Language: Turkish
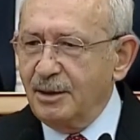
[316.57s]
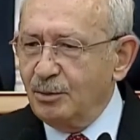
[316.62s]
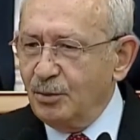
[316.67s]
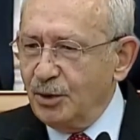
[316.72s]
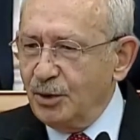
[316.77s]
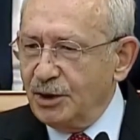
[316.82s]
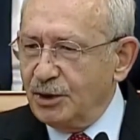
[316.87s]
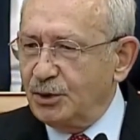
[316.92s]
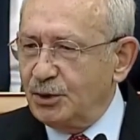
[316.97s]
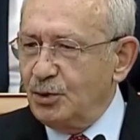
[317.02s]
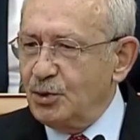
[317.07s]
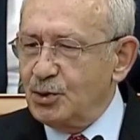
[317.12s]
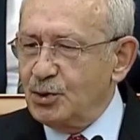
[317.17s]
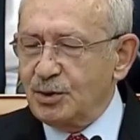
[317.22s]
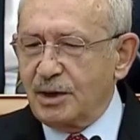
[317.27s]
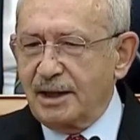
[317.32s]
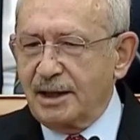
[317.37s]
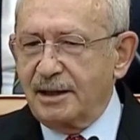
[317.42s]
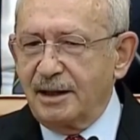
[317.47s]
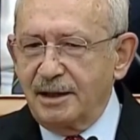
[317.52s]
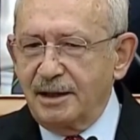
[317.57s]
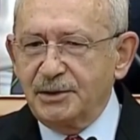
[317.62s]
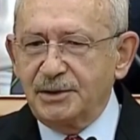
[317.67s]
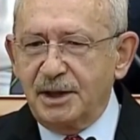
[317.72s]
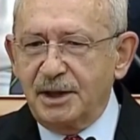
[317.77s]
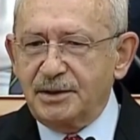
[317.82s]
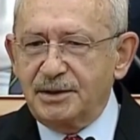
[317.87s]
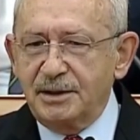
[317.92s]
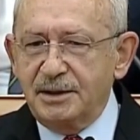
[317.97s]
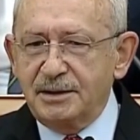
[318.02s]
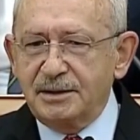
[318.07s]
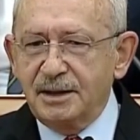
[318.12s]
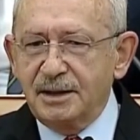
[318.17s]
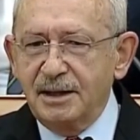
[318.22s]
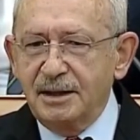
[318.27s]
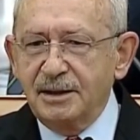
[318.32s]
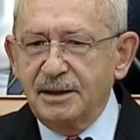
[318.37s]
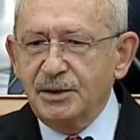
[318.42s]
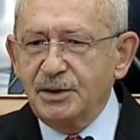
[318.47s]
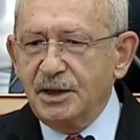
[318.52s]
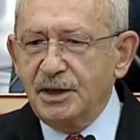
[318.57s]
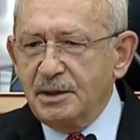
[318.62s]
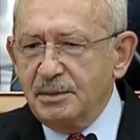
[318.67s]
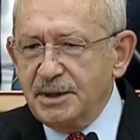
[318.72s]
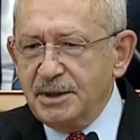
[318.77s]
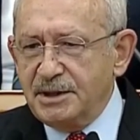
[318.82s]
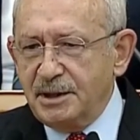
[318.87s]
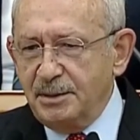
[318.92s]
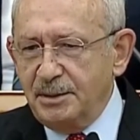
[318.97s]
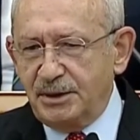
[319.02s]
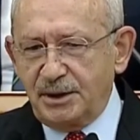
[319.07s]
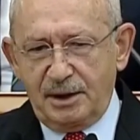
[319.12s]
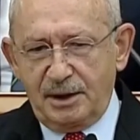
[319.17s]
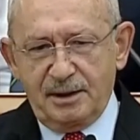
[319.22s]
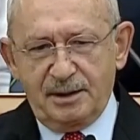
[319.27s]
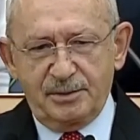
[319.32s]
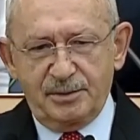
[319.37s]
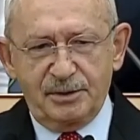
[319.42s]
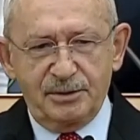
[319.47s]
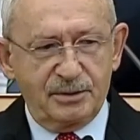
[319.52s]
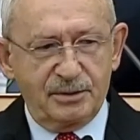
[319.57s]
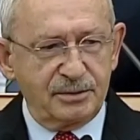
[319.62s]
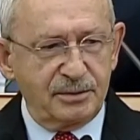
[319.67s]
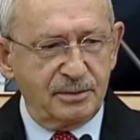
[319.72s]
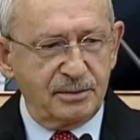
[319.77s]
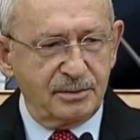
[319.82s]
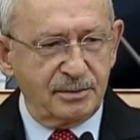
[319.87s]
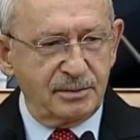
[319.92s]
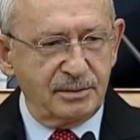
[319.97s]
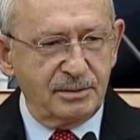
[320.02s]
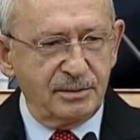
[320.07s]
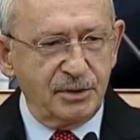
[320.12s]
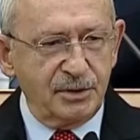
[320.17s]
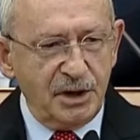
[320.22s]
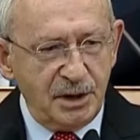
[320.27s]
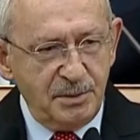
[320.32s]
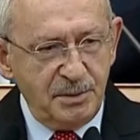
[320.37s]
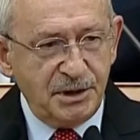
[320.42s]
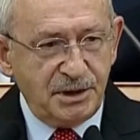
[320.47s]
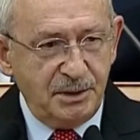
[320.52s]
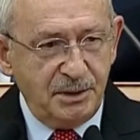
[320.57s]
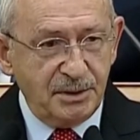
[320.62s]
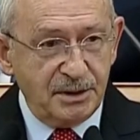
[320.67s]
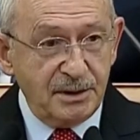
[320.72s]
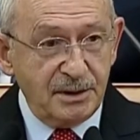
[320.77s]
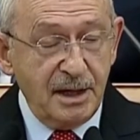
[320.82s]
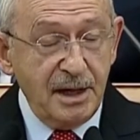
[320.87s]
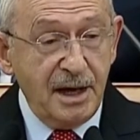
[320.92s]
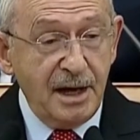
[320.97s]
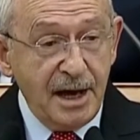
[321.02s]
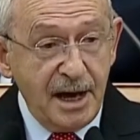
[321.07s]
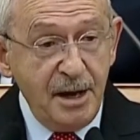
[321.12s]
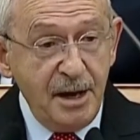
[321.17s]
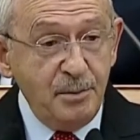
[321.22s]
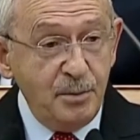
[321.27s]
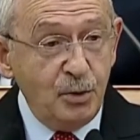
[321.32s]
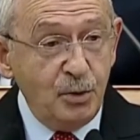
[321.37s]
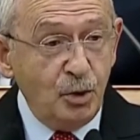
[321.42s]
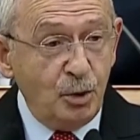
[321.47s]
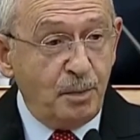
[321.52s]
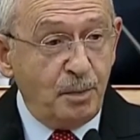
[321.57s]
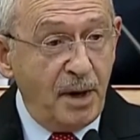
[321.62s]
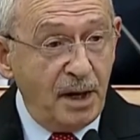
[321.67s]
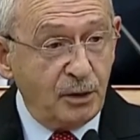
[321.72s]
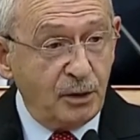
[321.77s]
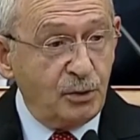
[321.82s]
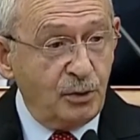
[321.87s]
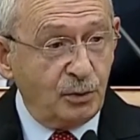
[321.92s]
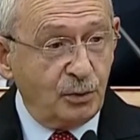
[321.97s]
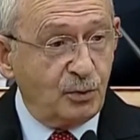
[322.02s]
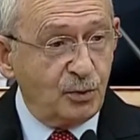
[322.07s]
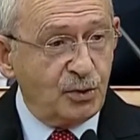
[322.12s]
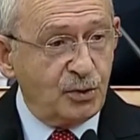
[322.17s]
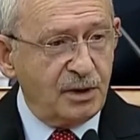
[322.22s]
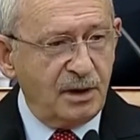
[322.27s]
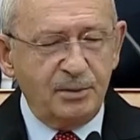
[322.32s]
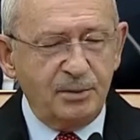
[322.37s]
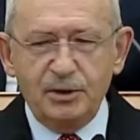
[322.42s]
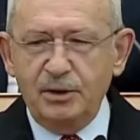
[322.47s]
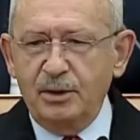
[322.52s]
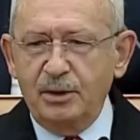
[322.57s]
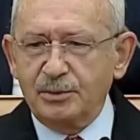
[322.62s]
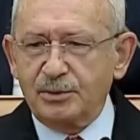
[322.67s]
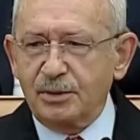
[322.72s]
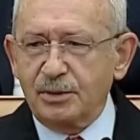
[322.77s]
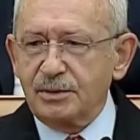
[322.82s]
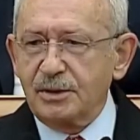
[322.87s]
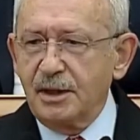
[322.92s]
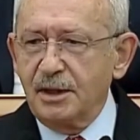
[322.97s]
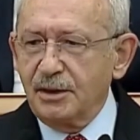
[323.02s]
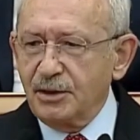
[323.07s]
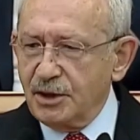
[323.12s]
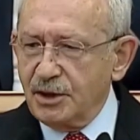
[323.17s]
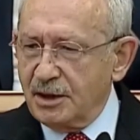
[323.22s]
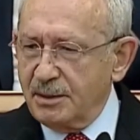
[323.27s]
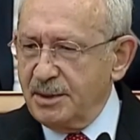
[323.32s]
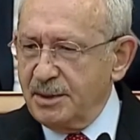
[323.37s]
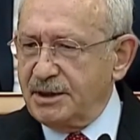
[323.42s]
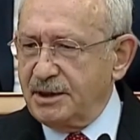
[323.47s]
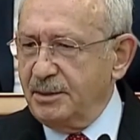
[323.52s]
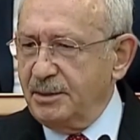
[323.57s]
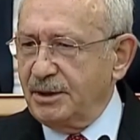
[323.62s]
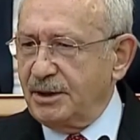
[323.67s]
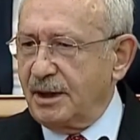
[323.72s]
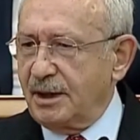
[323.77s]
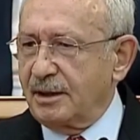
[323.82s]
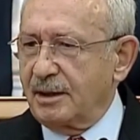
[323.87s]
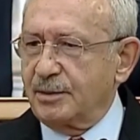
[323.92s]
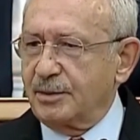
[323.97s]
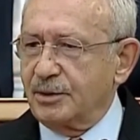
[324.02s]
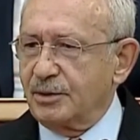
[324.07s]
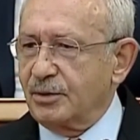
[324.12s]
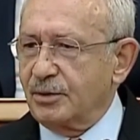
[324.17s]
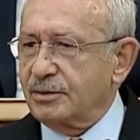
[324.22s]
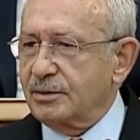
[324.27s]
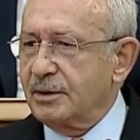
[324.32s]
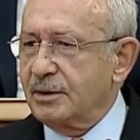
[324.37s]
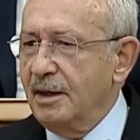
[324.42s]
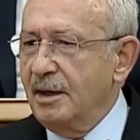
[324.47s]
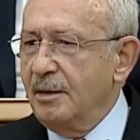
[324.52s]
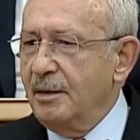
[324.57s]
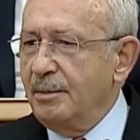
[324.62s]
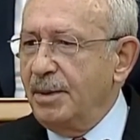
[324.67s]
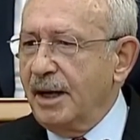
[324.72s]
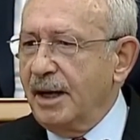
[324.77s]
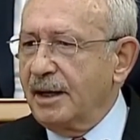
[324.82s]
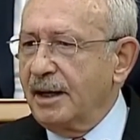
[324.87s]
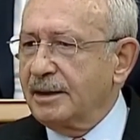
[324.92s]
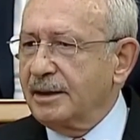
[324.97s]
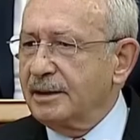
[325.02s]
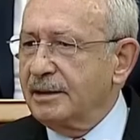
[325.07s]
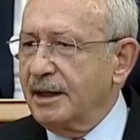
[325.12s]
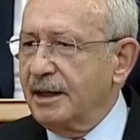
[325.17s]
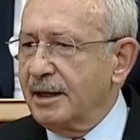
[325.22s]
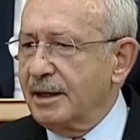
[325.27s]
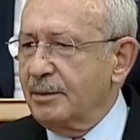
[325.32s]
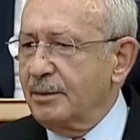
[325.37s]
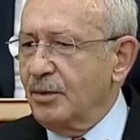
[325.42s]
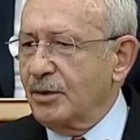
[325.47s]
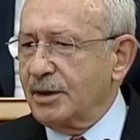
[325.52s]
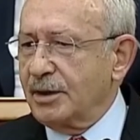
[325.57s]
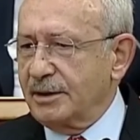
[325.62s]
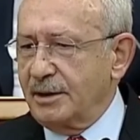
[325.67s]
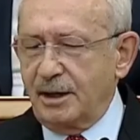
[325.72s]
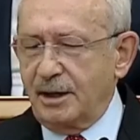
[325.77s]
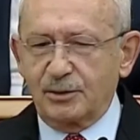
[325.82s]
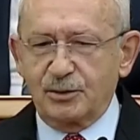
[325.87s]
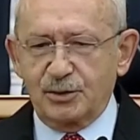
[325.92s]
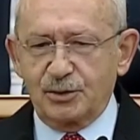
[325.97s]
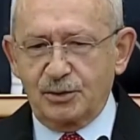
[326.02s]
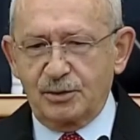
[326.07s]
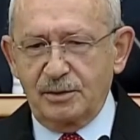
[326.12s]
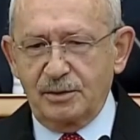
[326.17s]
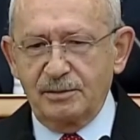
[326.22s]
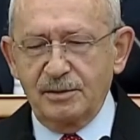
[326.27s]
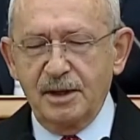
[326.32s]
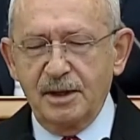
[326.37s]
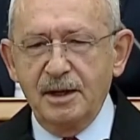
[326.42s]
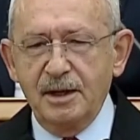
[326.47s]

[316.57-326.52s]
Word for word: Bu 200 lirayla ancak siz 20 simit alabiliyorsunuz. 20 simit. En büyük banknot düşünebiliyor musunuz? 20 simit alabiliyorsunuz. Paranın değeri bu kadar düştü.